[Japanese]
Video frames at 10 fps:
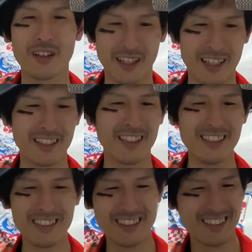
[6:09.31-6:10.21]

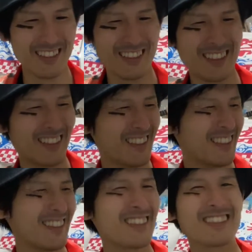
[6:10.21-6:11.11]

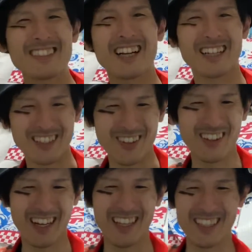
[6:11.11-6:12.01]
えー、知らんけど。
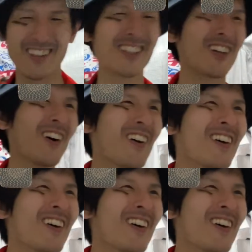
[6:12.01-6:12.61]
はい、行きましょう。